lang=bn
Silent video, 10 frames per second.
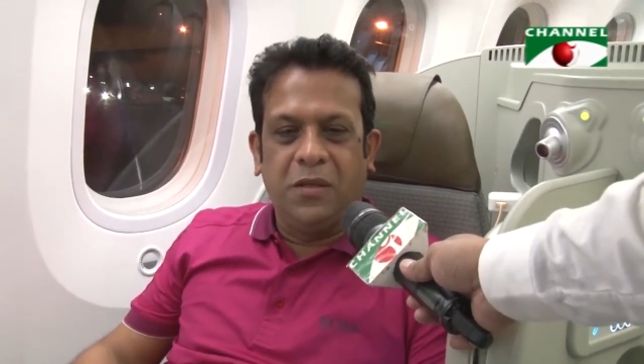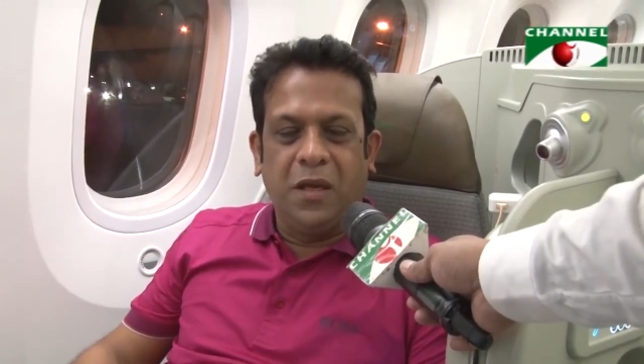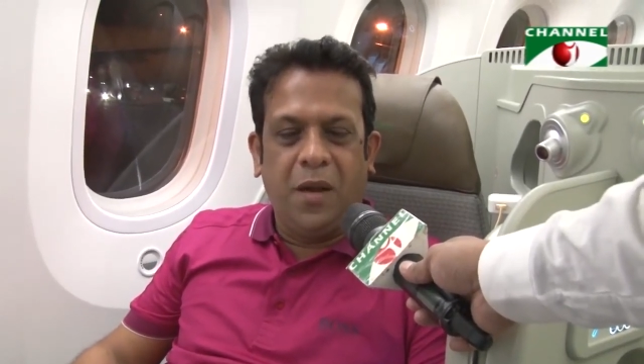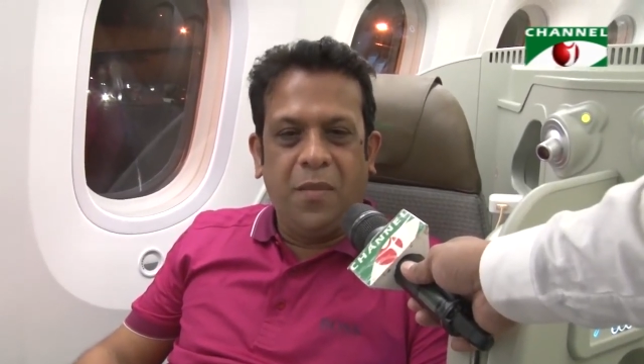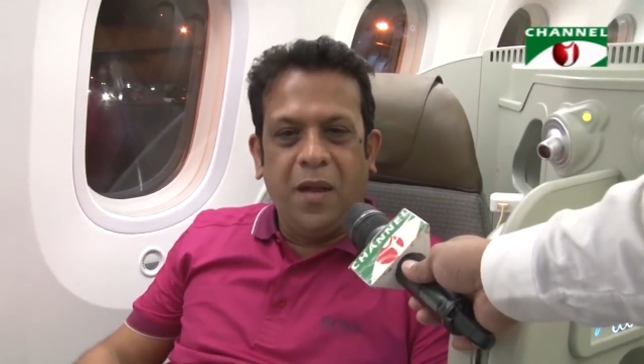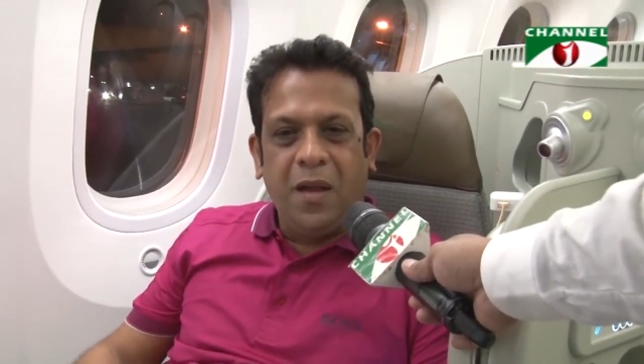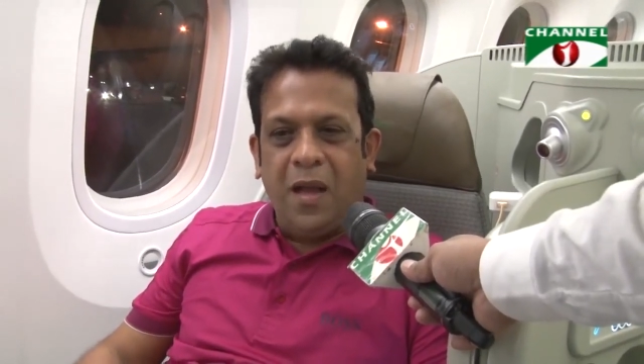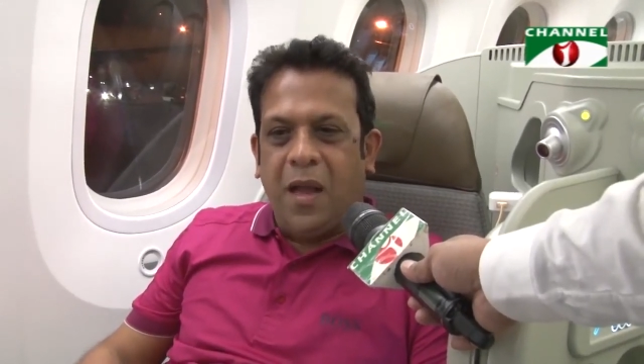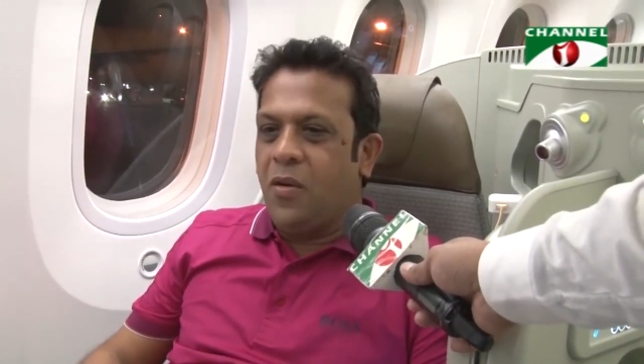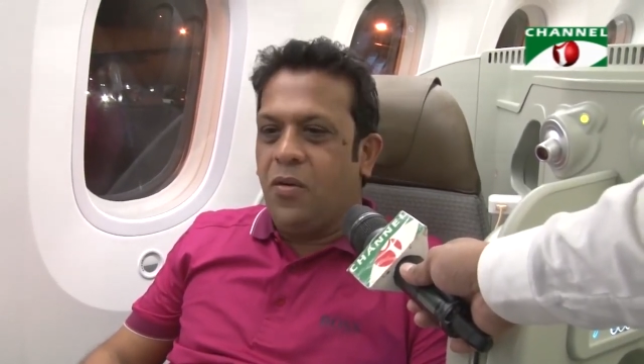ছিলাম
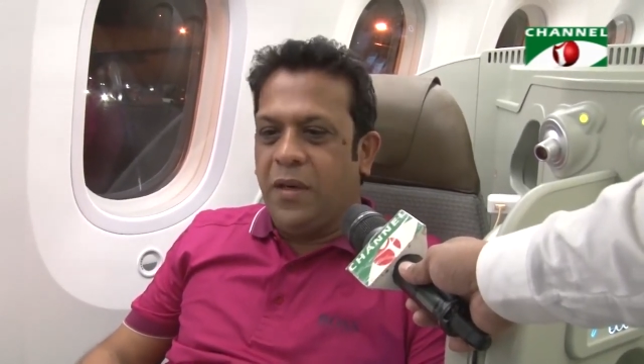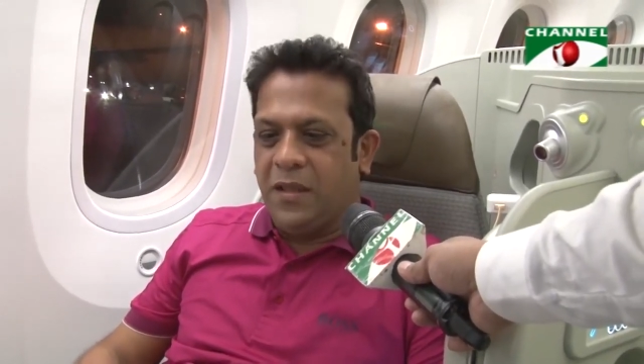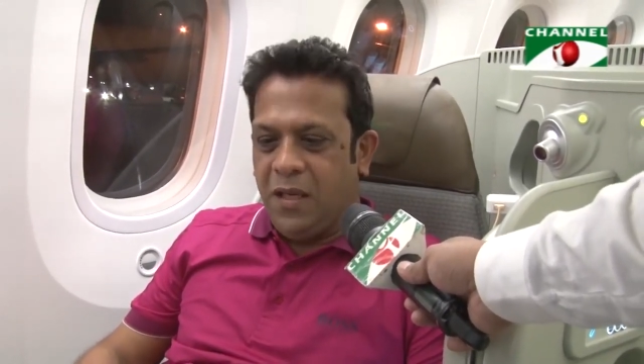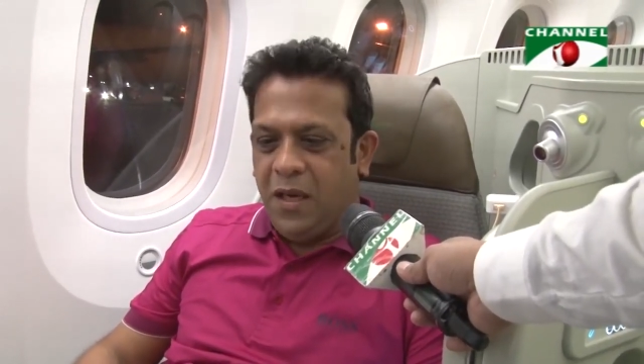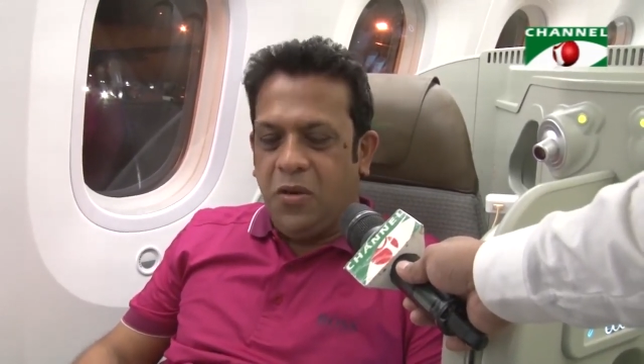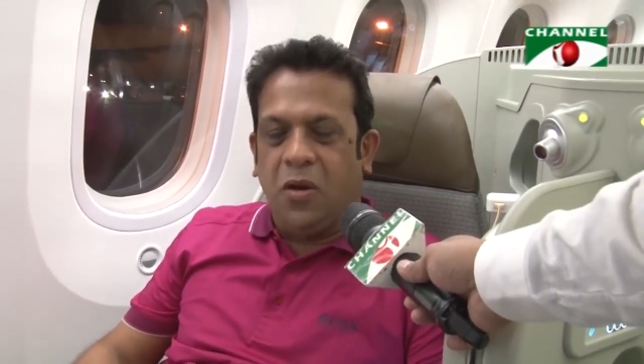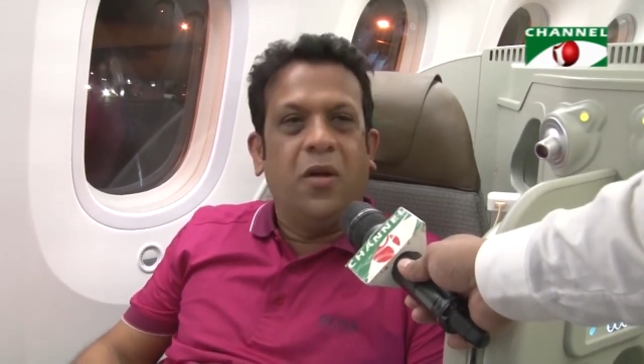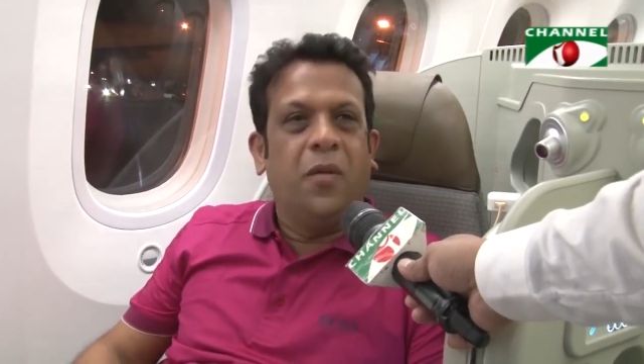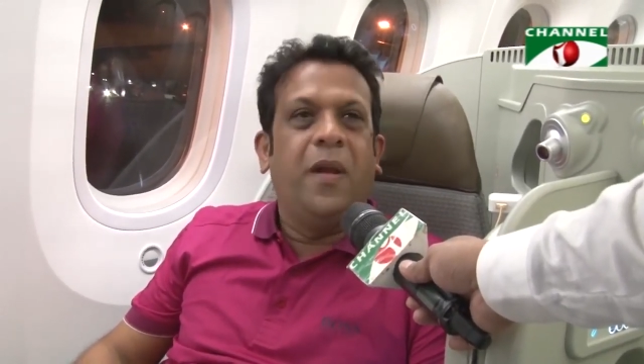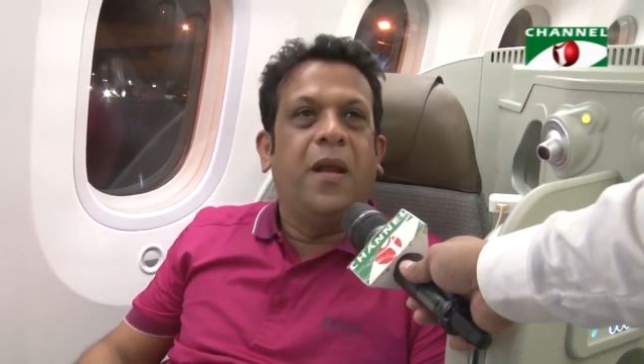এখন দেশে এই
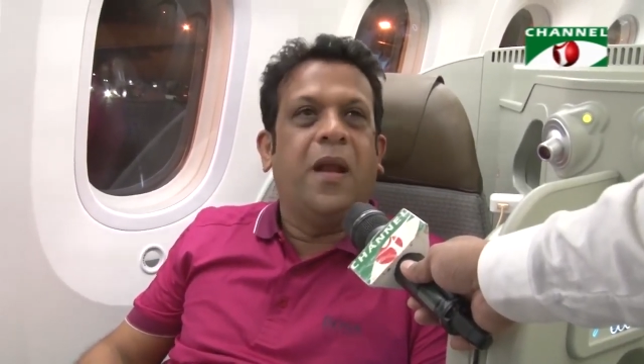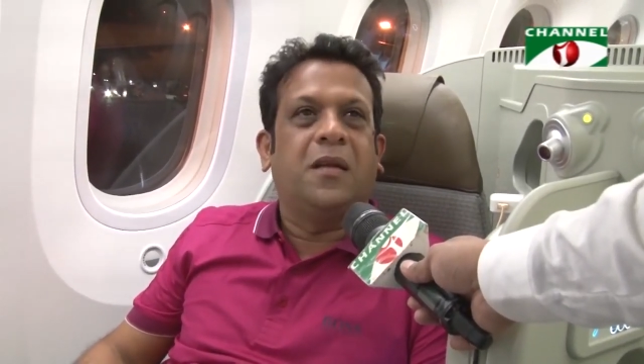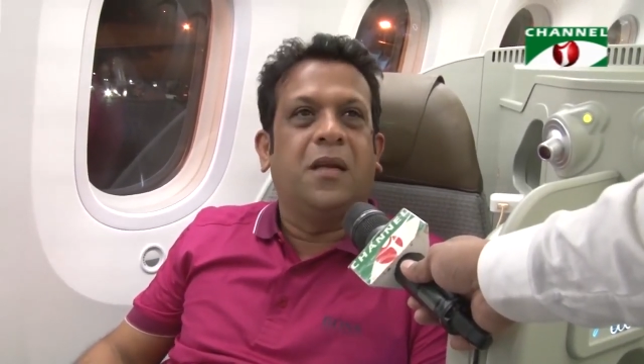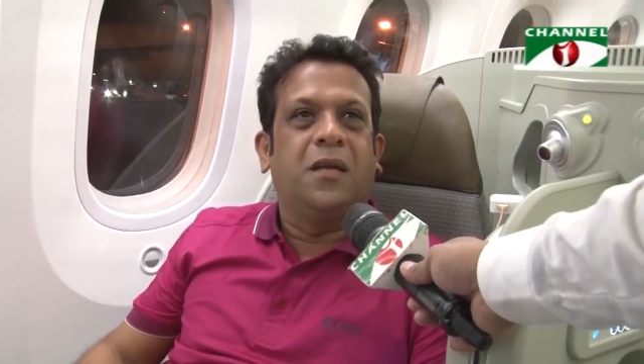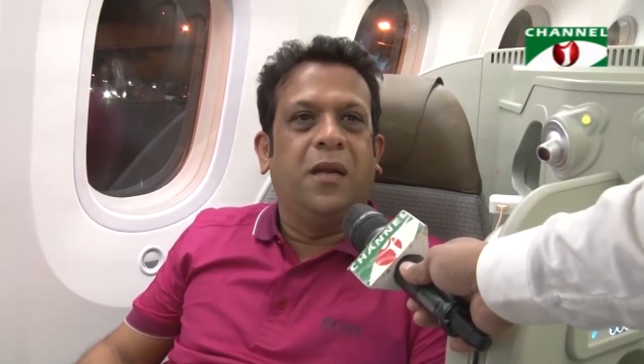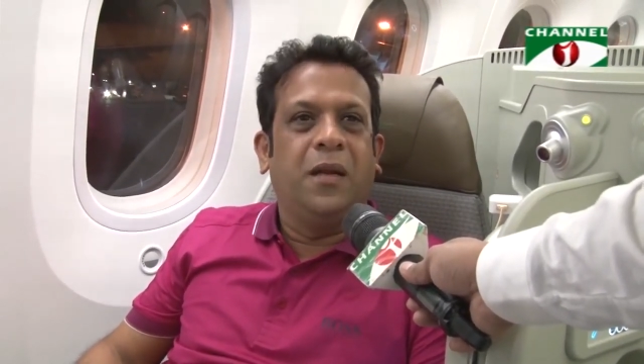ধরনের প্লেন আসা